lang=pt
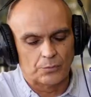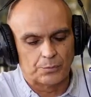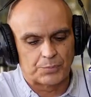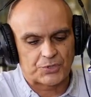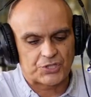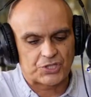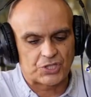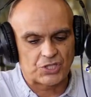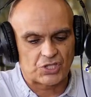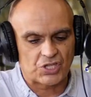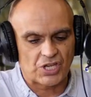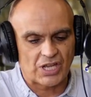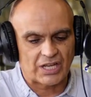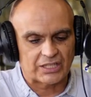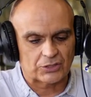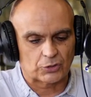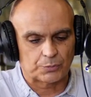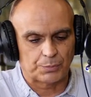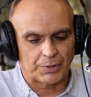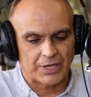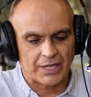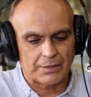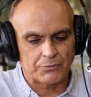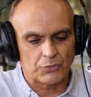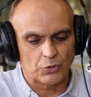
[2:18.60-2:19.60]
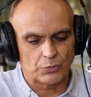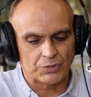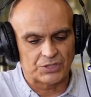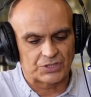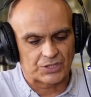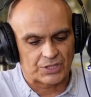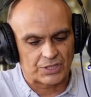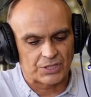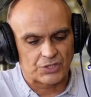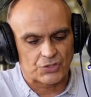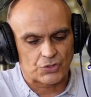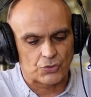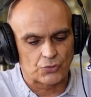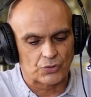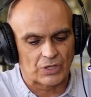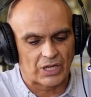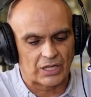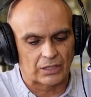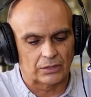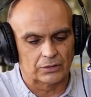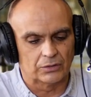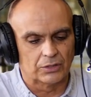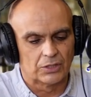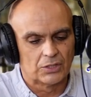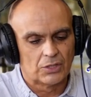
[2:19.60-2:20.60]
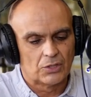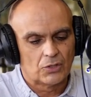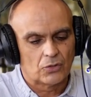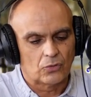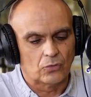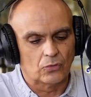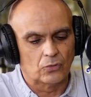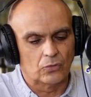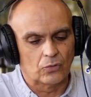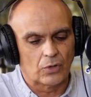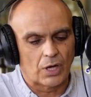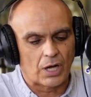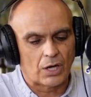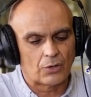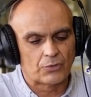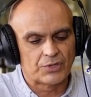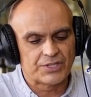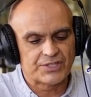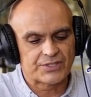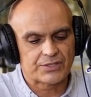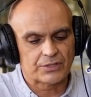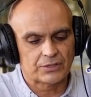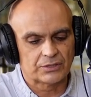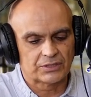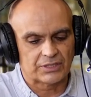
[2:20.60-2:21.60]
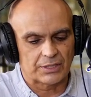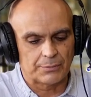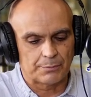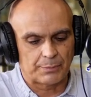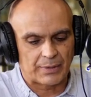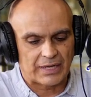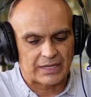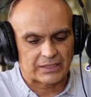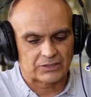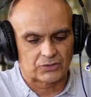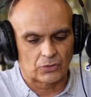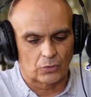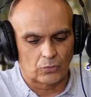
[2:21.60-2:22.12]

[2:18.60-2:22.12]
prestigiado prémio internacional, o Horizon Impact